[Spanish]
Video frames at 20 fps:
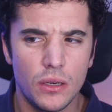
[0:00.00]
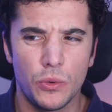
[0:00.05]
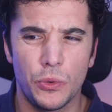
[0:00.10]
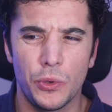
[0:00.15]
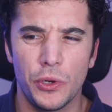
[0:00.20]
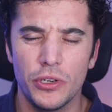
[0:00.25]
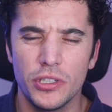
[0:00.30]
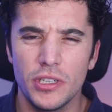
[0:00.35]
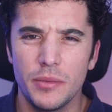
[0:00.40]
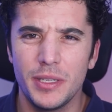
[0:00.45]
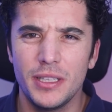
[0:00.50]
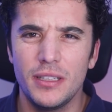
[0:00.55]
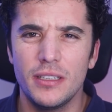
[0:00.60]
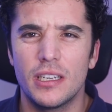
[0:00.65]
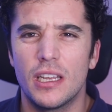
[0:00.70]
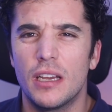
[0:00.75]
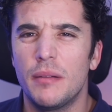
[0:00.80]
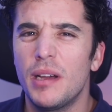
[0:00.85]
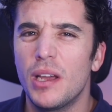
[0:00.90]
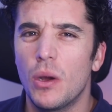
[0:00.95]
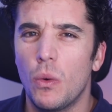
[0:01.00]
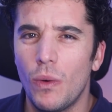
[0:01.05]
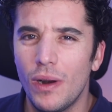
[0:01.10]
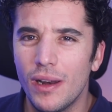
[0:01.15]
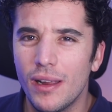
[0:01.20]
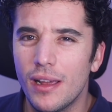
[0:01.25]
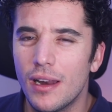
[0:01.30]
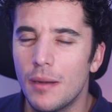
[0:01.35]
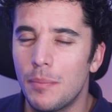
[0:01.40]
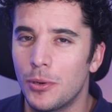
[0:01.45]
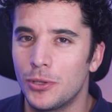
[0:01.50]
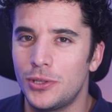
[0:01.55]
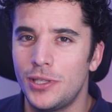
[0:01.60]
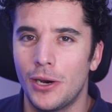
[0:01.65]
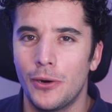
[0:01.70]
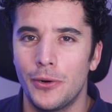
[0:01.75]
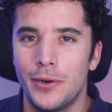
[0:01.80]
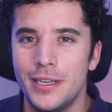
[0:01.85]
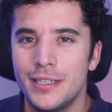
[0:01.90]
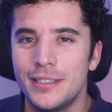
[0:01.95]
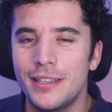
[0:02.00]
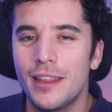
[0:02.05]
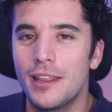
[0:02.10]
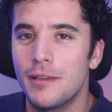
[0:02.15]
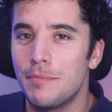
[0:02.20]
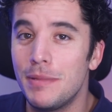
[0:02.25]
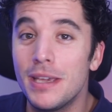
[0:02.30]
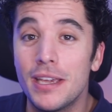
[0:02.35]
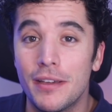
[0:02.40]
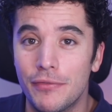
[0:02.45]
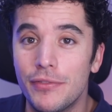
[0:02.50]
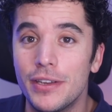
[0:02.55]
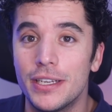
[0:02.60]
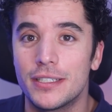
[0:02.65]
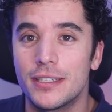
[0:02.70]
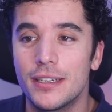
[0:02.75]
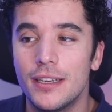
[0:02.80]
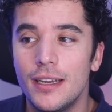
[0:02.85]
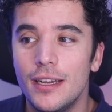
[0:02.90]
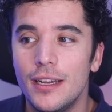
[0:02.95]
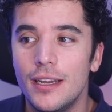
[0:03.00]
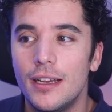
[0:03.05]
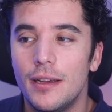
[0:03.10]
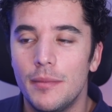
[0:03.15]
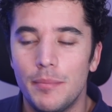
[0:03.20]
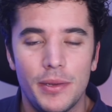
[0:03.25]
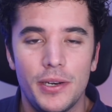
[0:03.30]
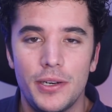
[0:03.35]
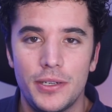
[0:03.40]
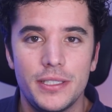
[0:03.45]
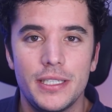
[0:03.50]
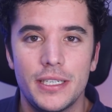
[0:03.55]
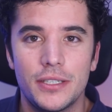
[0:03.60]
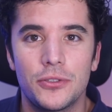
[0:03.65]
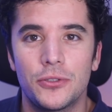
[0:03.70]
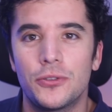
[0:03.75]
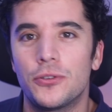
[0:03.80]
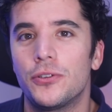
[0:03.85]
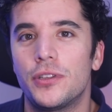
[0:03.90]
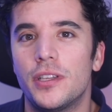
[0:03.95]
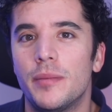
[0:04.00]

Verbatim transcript: curiosamente se llama igual que el protagonista de Big Fish. Pero ese es otro